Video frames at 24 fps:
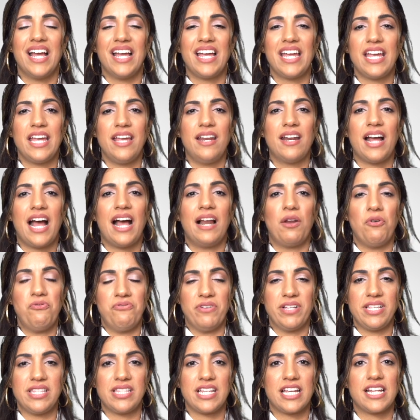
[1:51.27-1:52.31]
ir a la
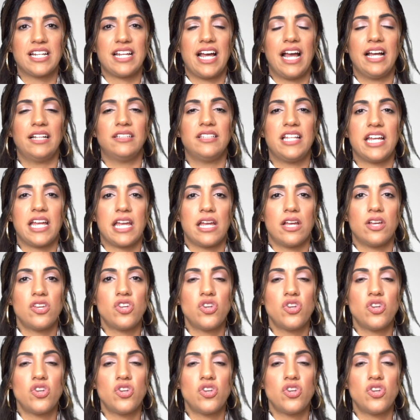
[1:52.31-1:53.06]
oficina de